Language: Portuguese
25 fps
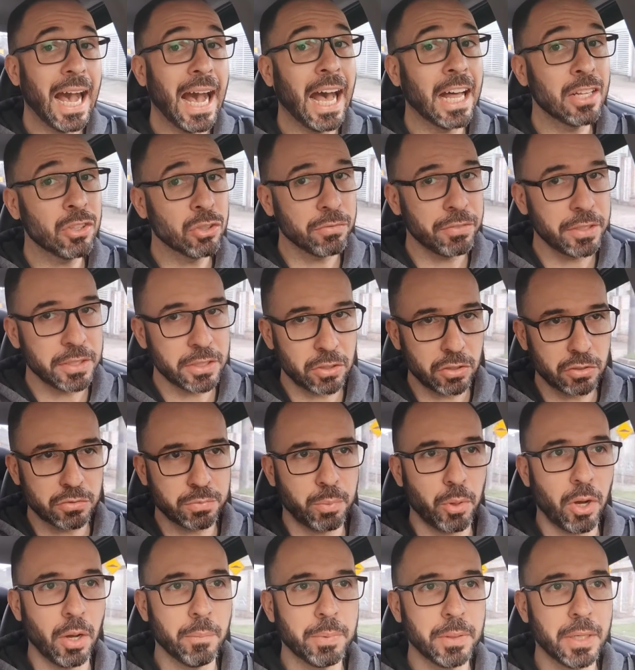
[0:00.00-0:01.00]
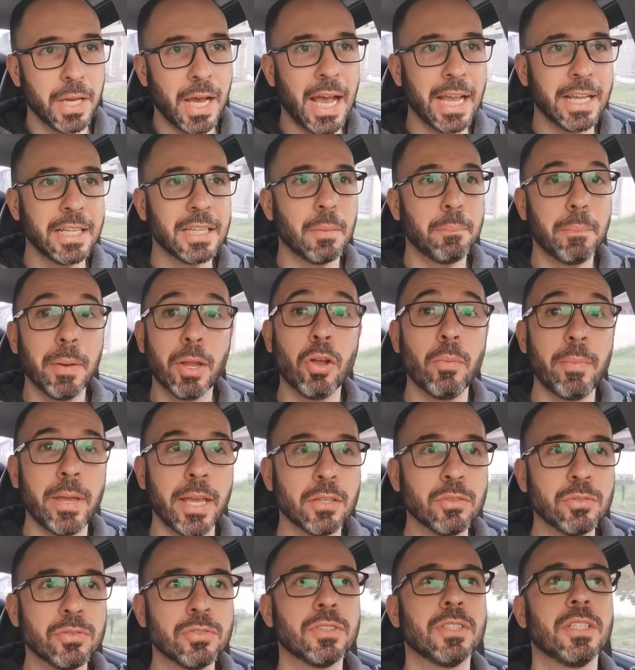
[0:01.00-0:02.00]
A 99 Pop ainda pelo
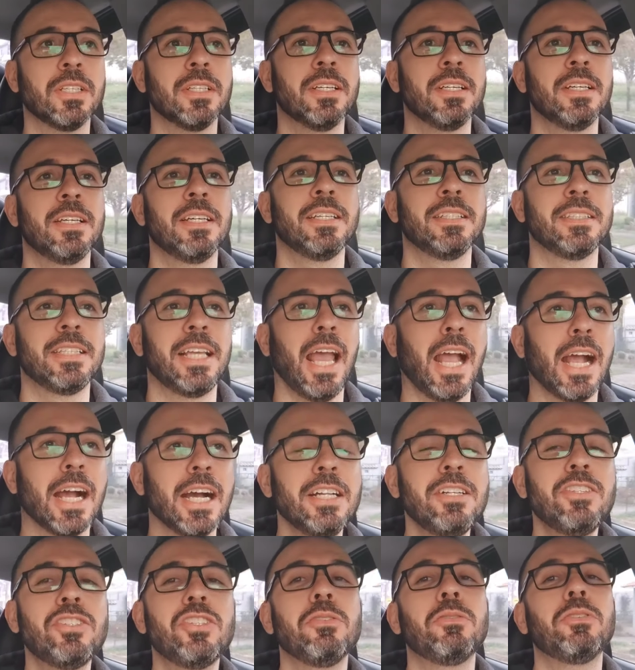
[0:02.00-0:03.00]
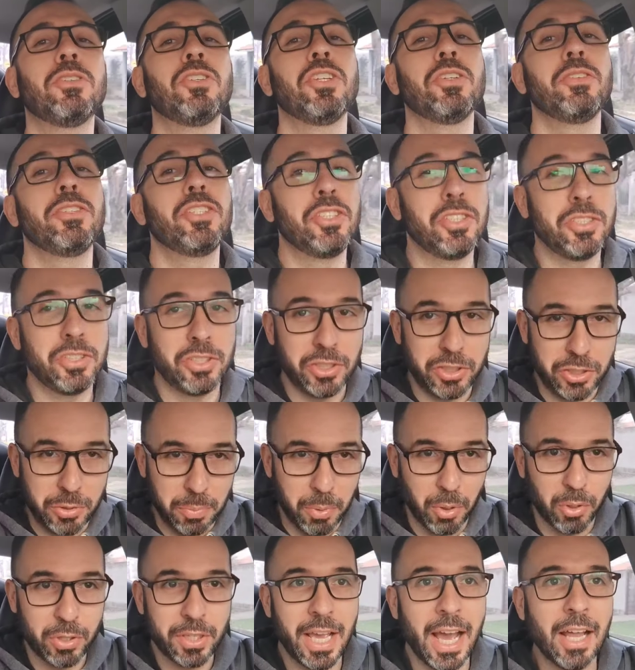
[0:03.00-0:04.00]
menos né? Antes de, te de te
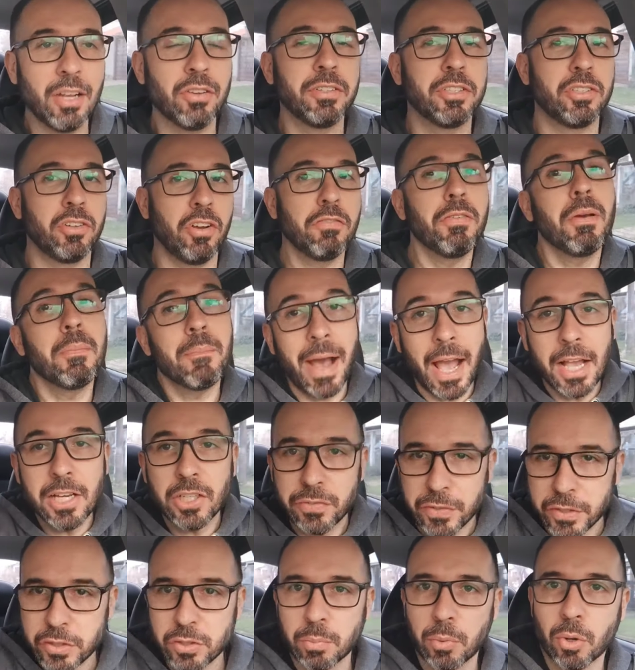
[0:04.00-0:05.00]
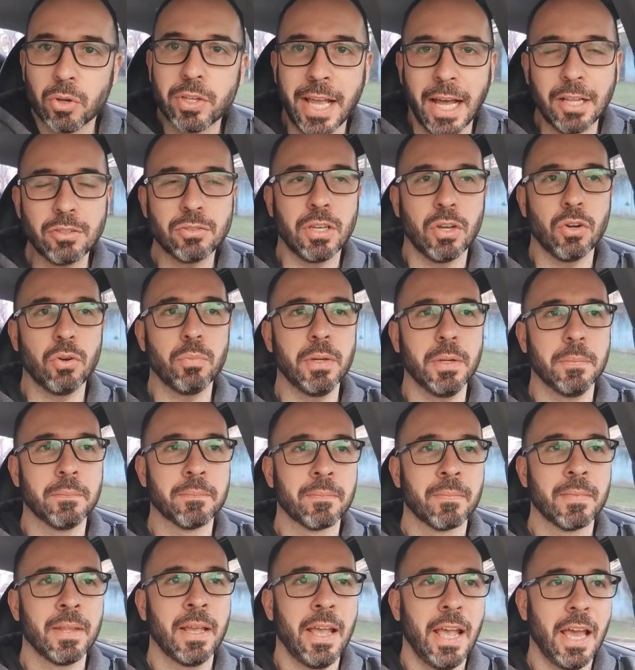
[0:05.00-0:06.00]
bloquear, 99 é mais difícil bloquear do que a Uber.
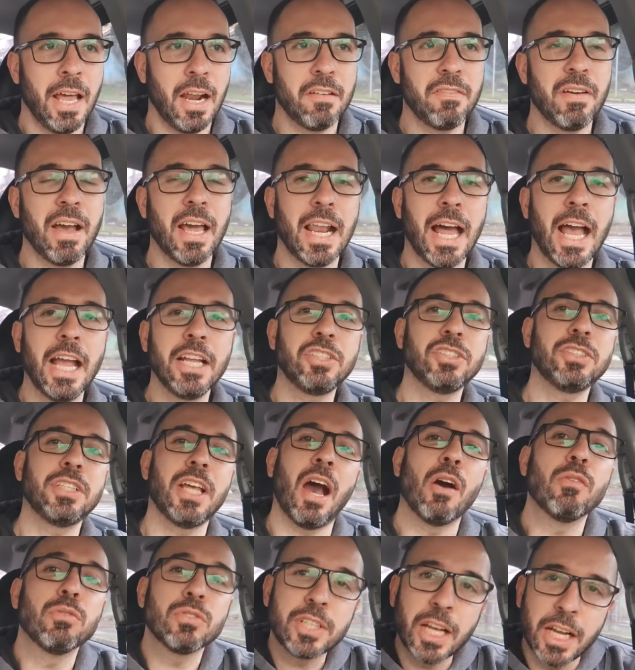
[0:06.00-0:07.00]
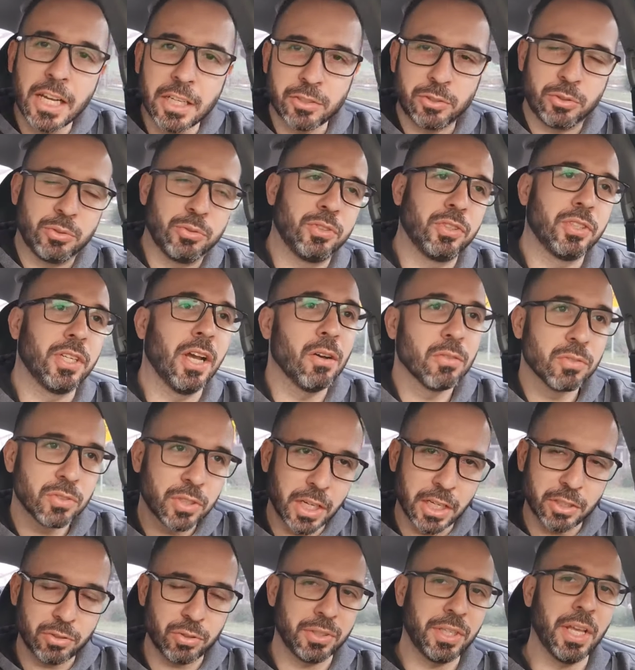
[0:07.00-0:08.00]
Ela vai lá e te dá uns ganchos, te dá uns
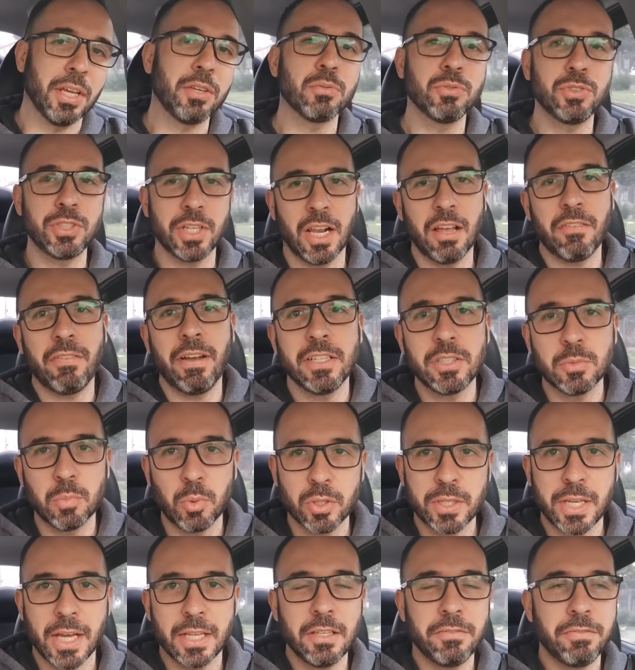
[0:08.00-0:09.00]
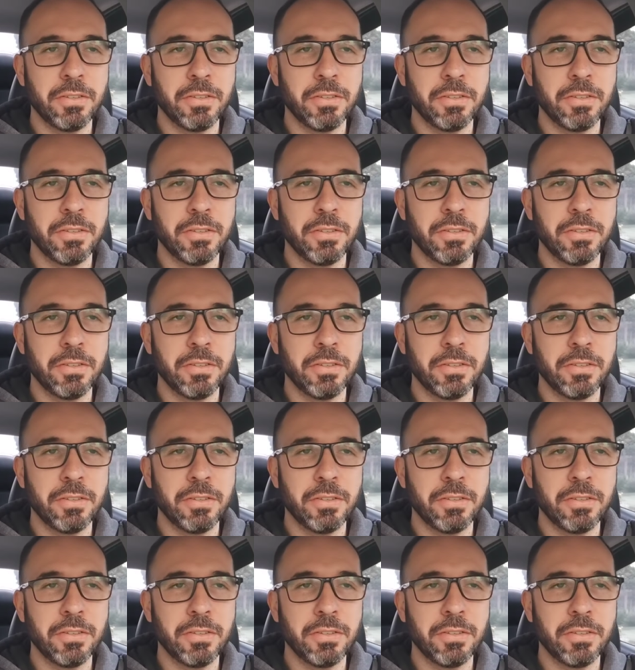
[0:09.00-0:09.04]
ganchos, até que um dia ela vai te bloquear